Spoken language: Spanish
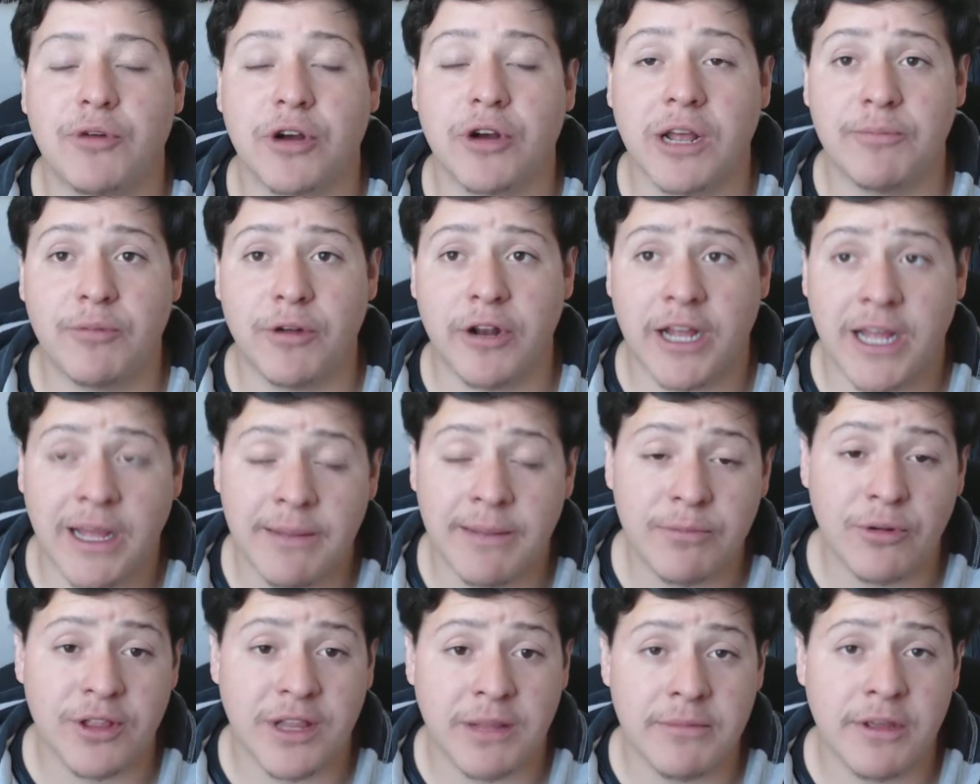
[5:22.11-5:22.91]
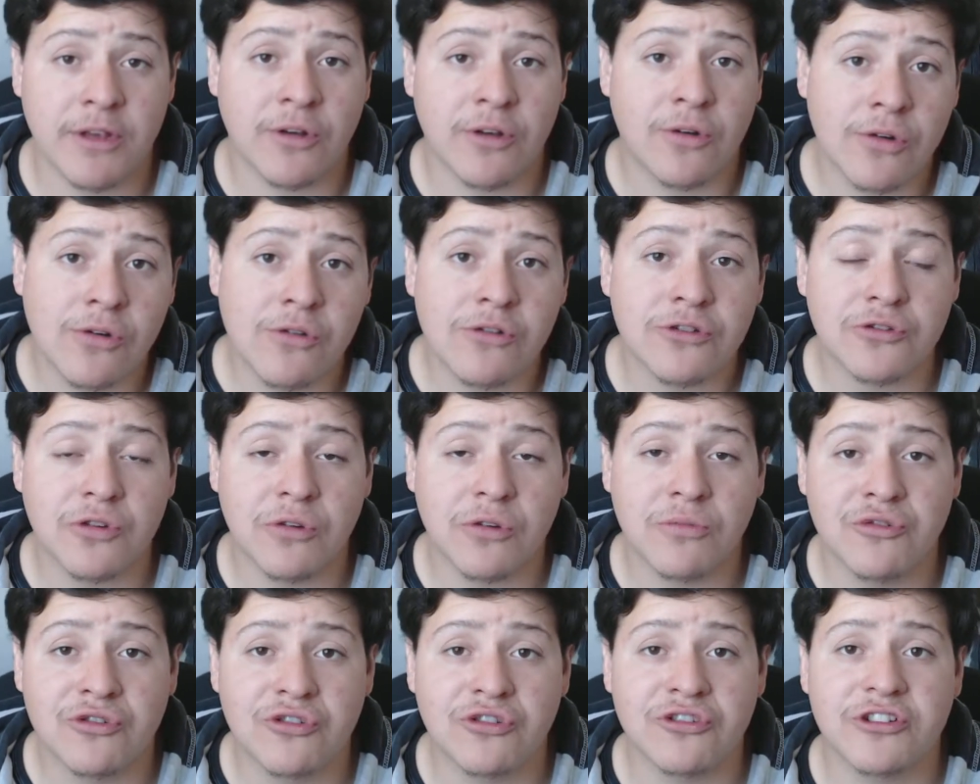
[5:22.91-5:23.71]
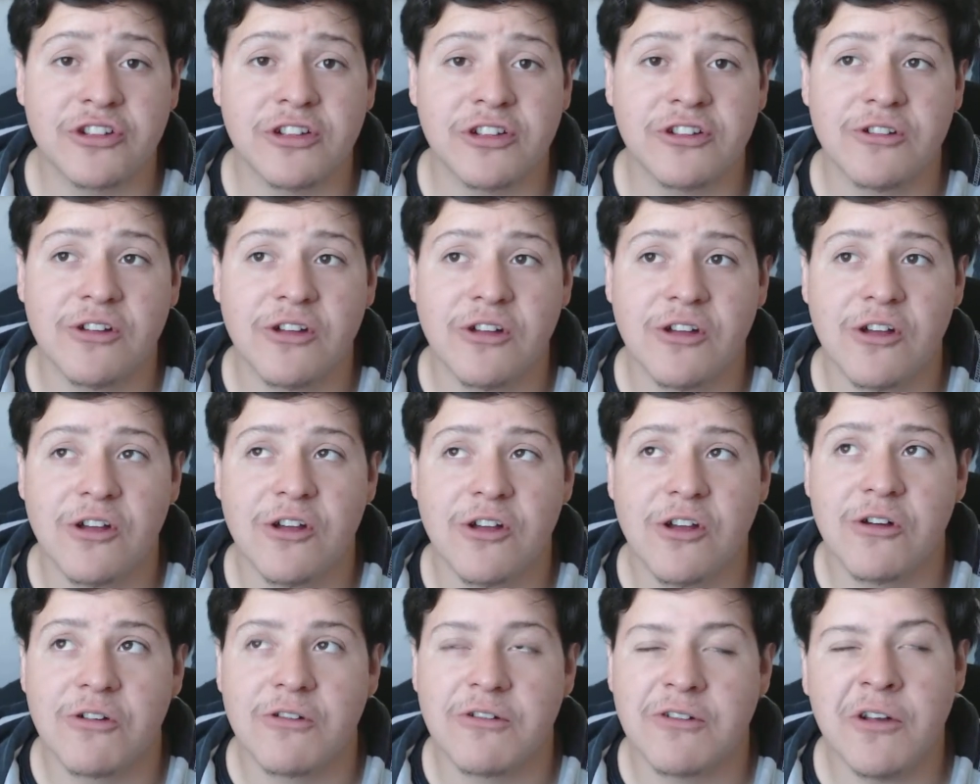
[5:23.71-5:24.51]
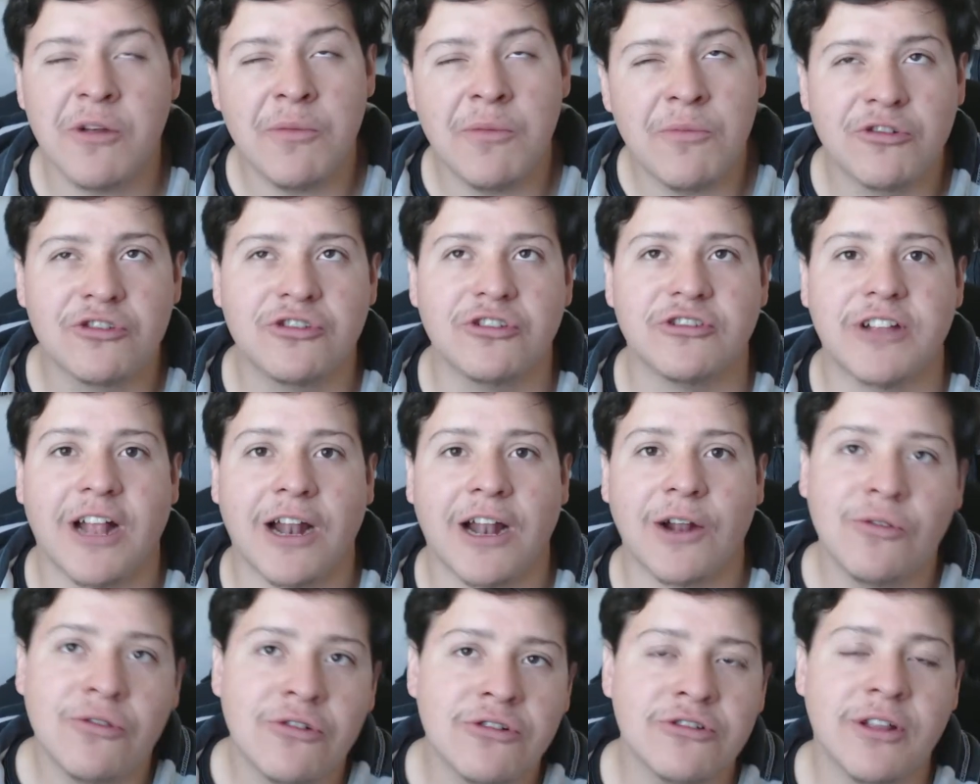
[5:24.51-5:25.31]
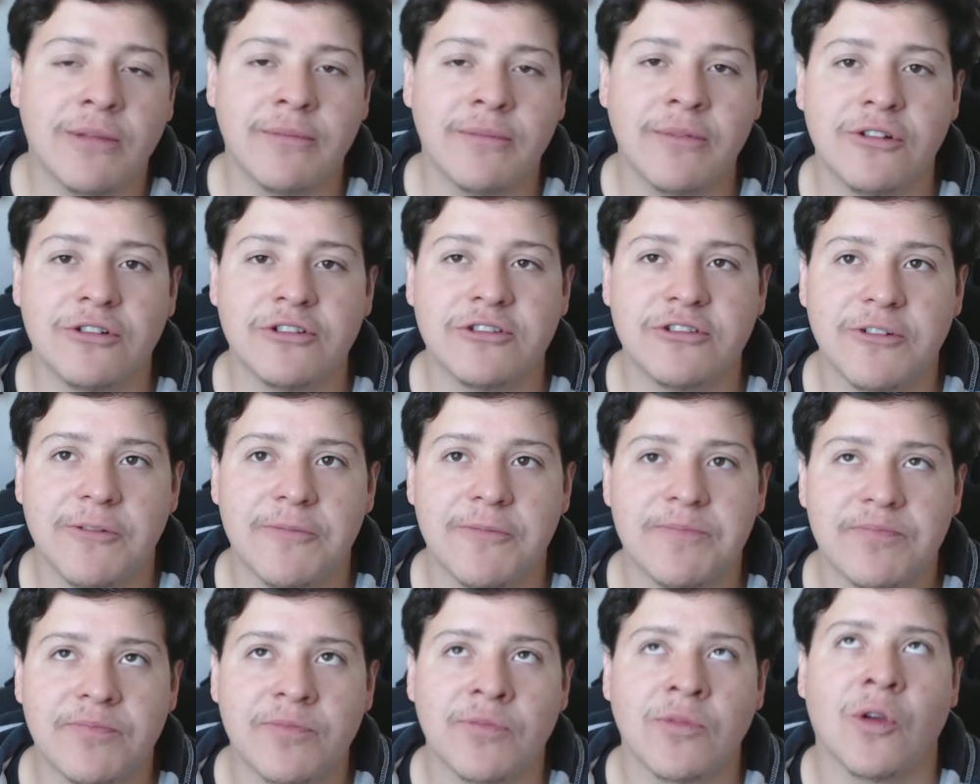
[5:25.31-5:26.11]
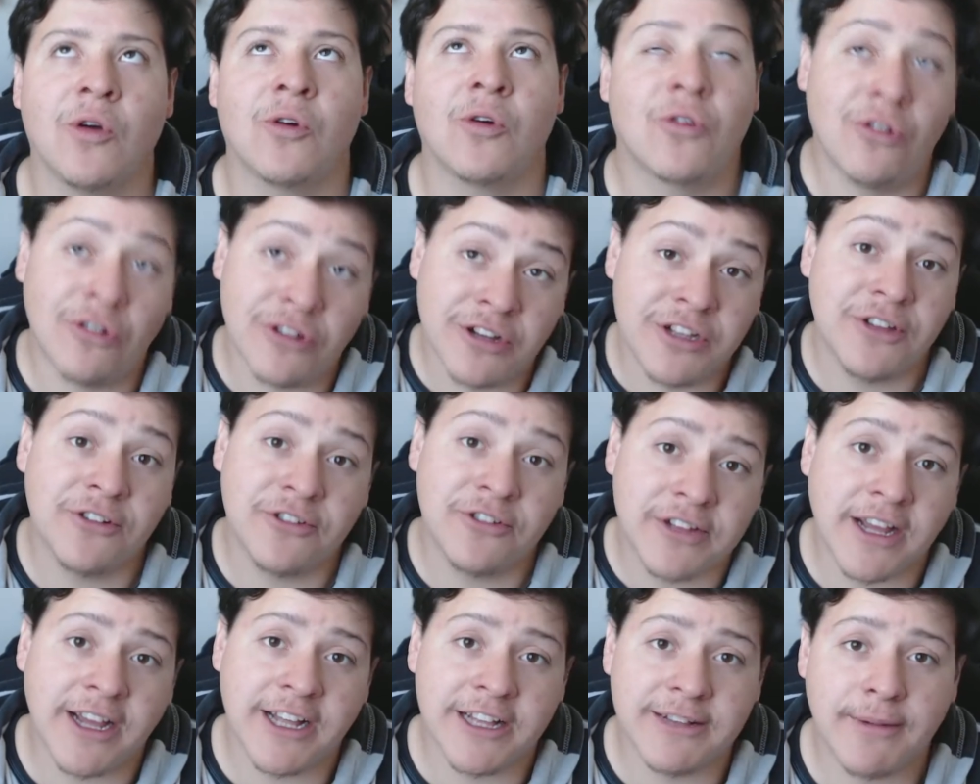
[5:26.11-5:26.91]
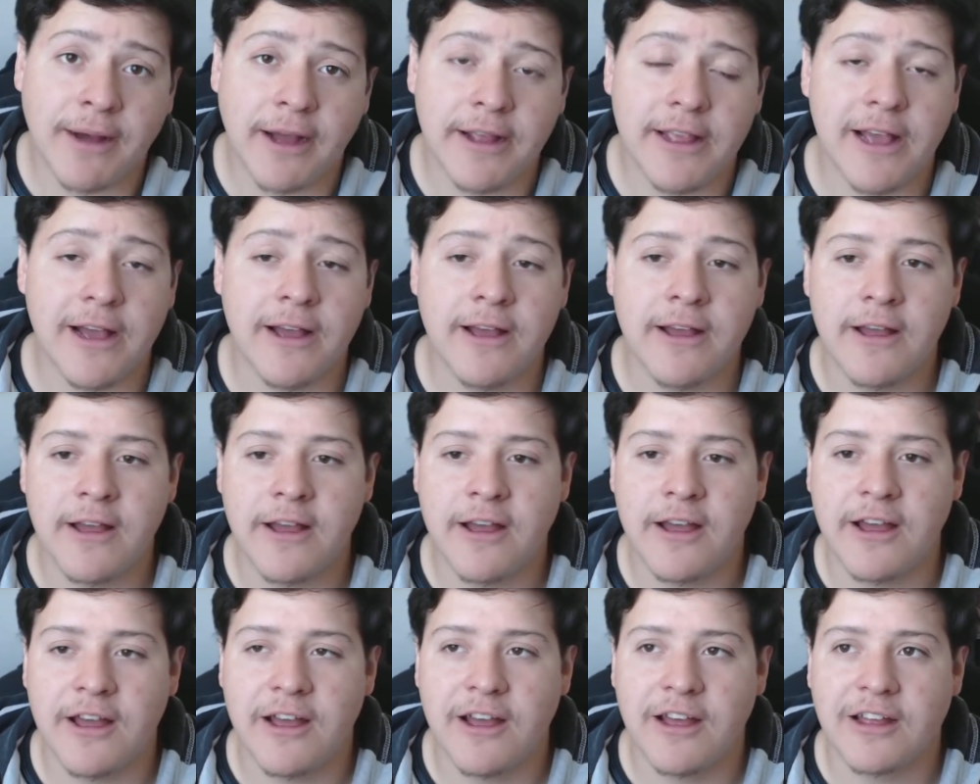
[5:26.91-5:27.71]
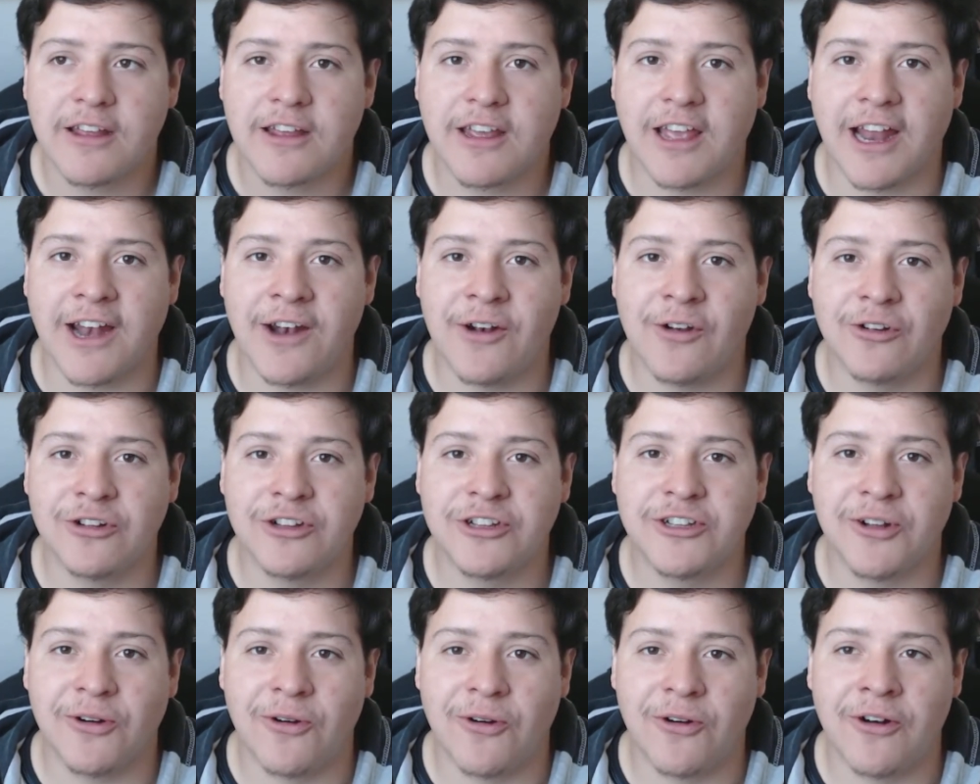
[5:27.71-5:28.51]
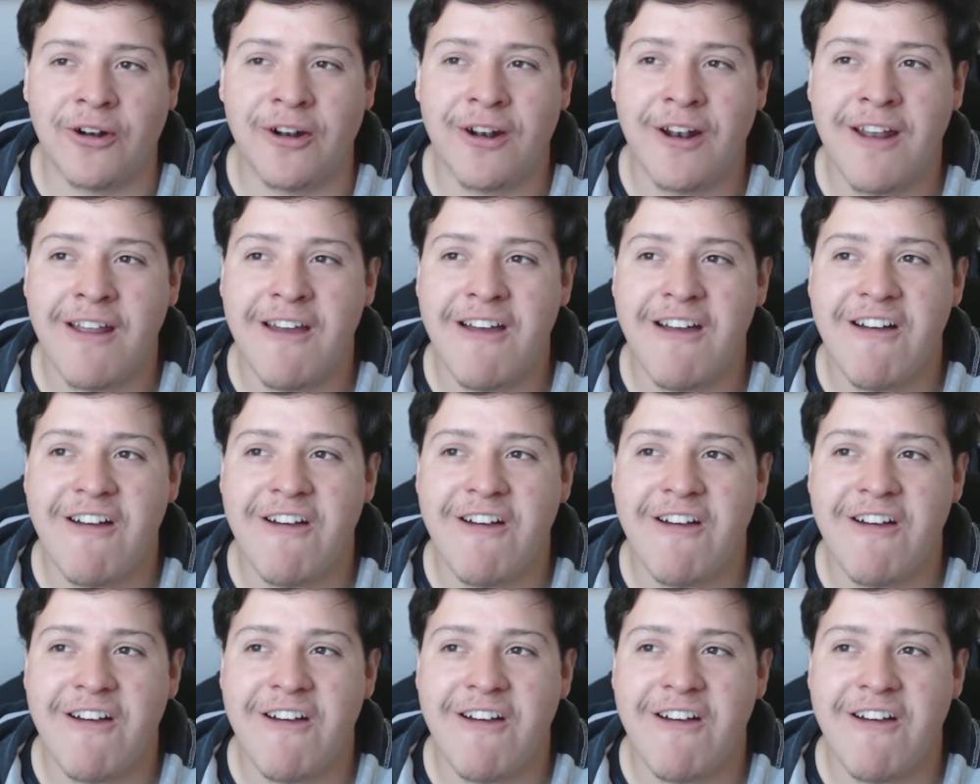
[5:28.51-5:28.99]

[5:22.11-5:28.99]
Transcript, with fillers: Porque, por ejemplo, también conozco muchos, no muchos, algunos amigos o conocidos gays, vaya, que no son